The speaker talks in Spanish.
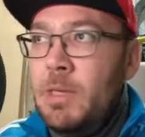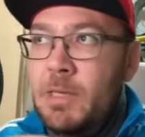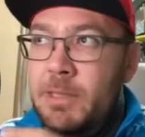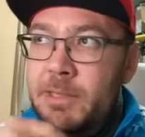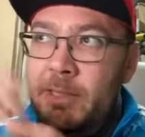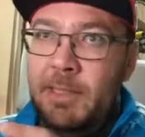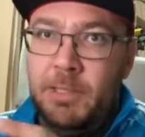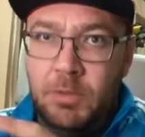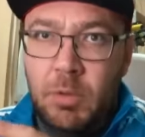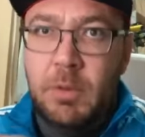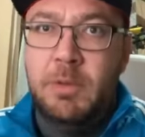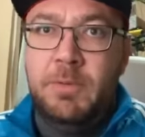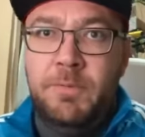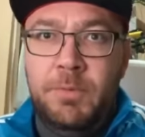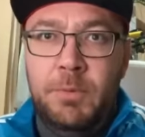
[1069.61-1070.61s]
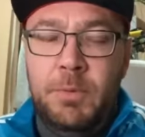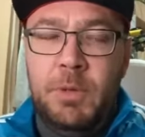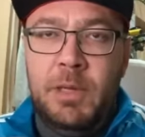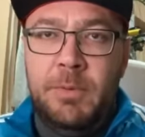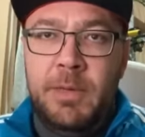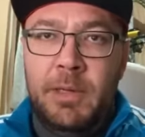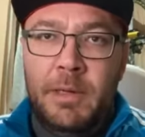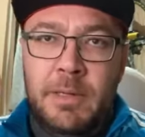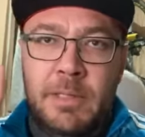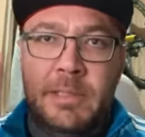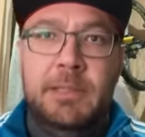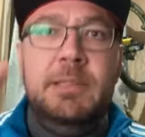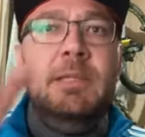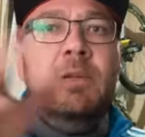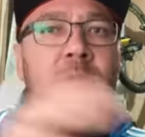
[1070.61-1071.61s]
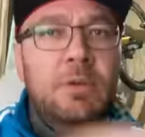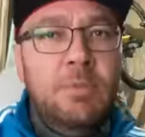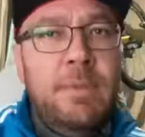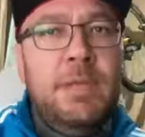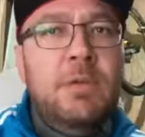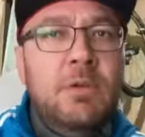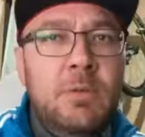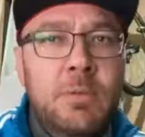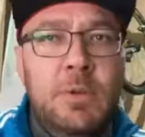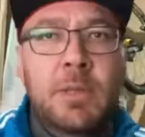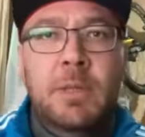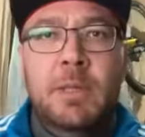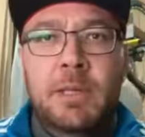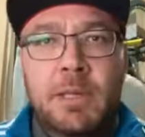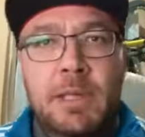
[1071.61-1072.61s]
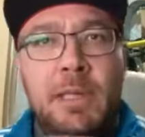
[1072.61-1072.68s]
Si esto funciona bien, resiste los impactos como dicen,